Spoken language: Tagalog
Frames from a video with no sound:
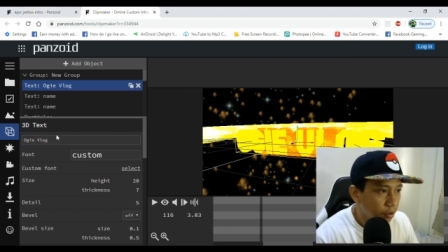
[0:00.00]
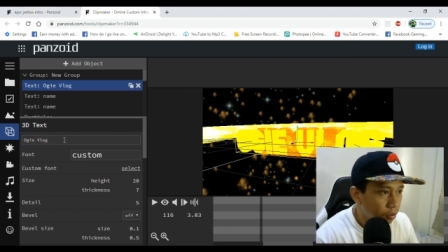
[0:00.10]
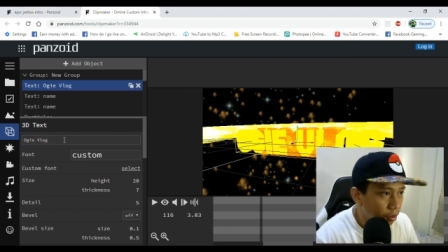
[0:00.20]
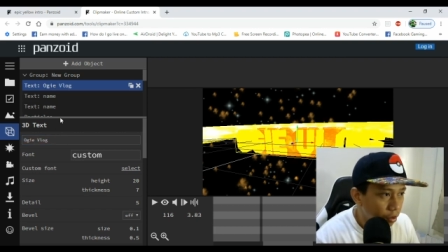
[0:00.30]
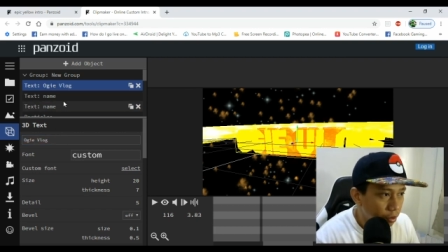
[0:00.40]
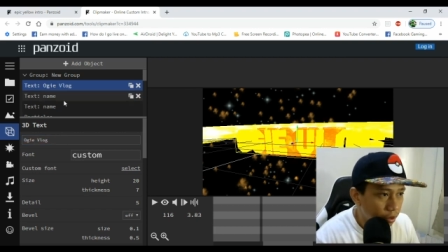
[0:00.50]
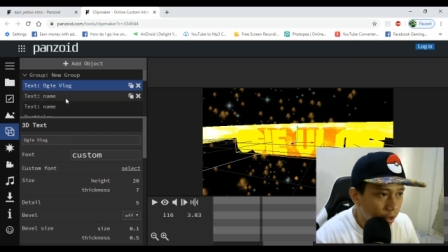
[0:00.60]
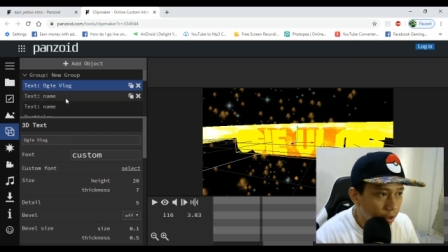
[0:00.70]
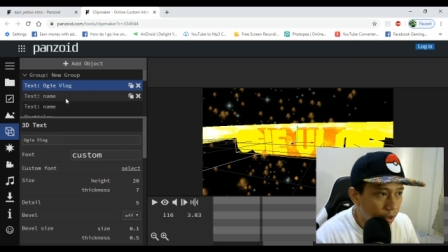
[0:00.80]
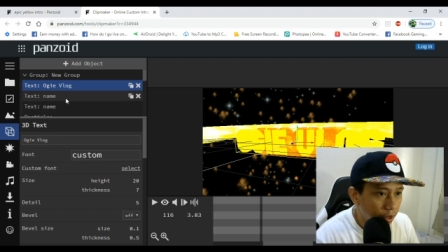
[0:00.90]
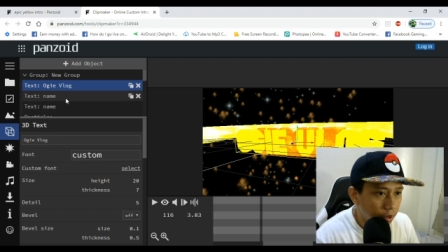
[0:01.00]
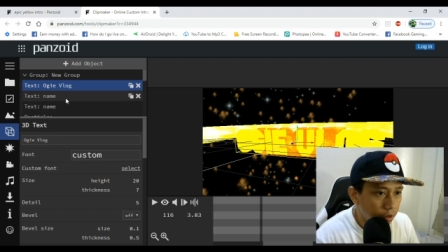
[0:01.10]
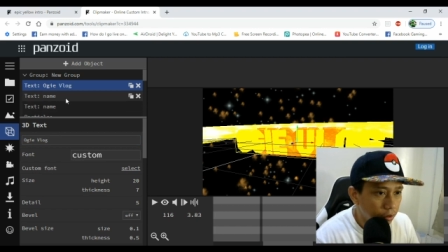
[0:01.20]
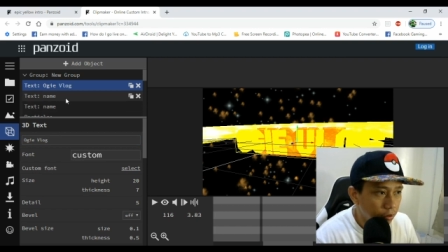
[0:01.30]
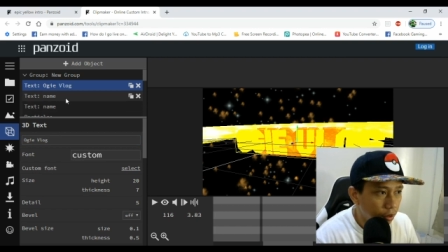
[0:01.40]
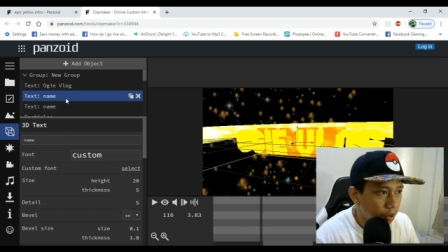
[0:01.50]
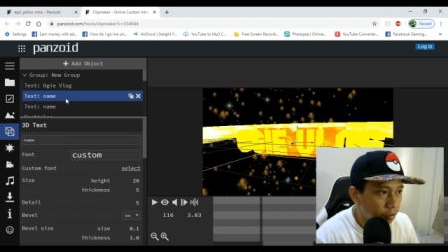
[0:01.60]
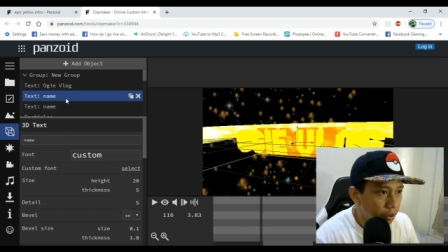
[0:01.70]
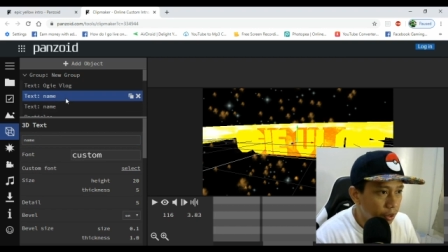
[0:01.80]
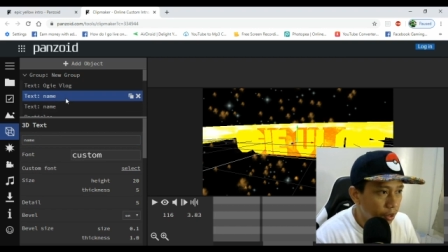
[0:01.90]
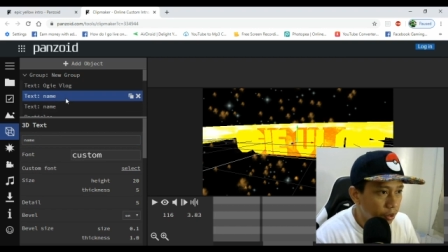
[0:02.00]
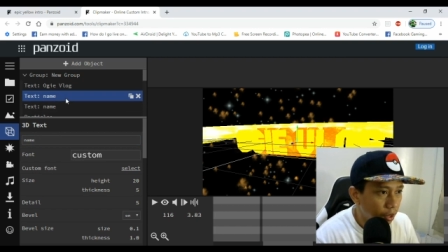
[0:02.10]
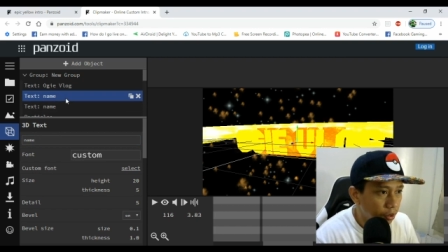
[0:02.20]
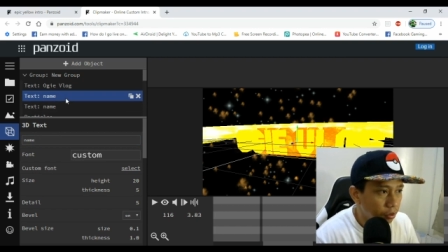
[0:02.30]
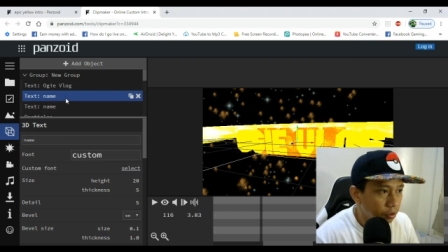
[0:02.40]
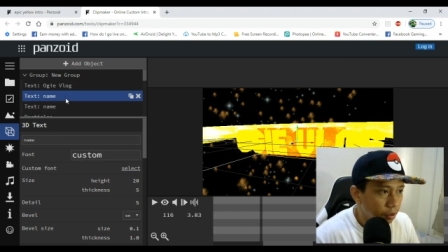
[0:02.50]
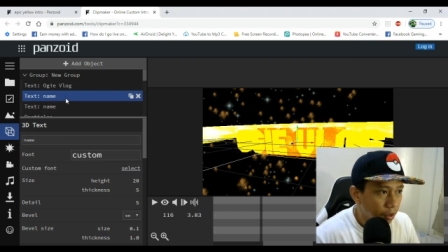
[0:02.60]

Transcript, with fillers: Okay. Second, yung kanyang pinaka-shadow